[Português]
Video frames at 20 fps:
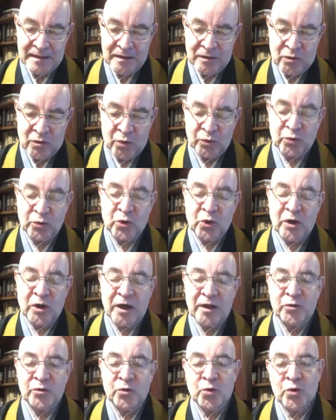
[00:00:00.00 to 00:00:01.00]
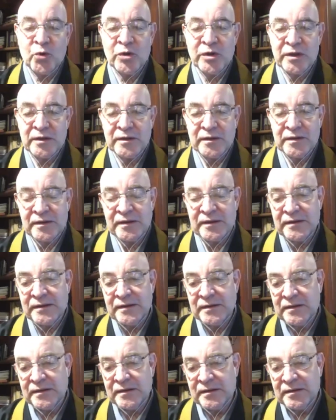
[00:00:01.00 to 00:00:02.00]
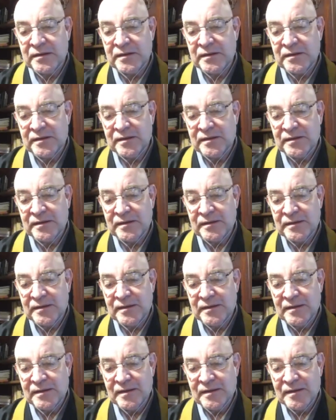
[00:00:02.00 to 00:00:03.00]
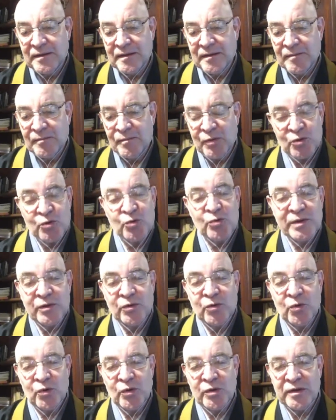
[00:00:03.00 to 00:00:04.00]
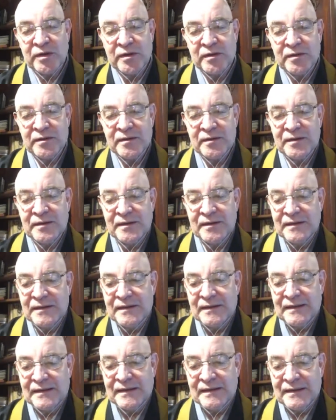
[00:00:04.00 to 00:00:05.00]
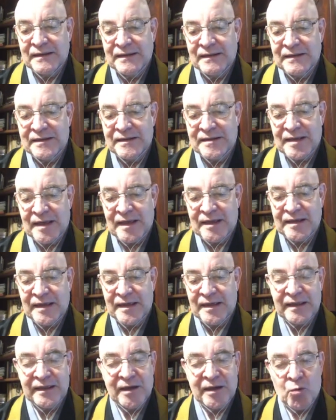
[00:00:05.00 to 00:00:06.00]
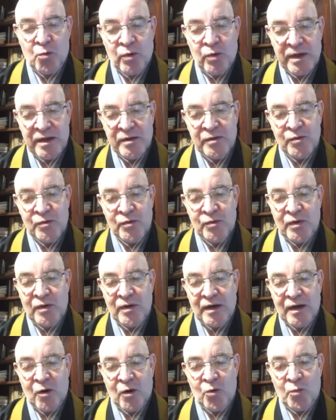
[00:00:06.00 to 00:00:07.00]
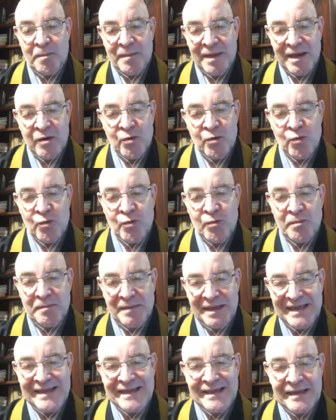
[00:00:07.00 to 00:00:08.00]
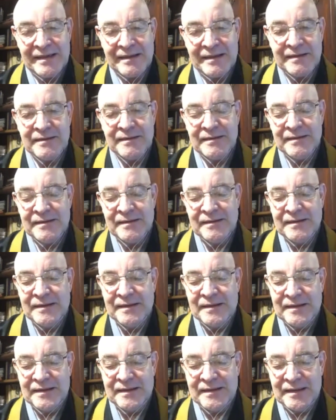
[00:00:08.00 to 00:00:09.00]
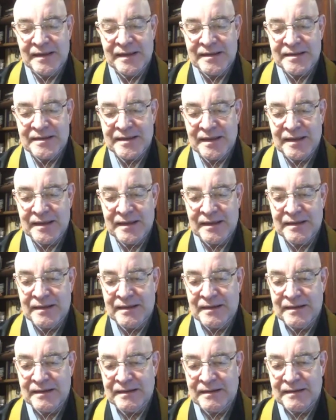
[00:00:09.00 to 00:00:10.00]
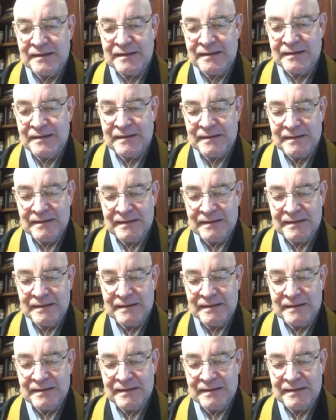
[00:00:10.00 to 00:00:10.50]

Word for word: controladora e possuidora que está ligada ao eu, ao meu, minha, e essa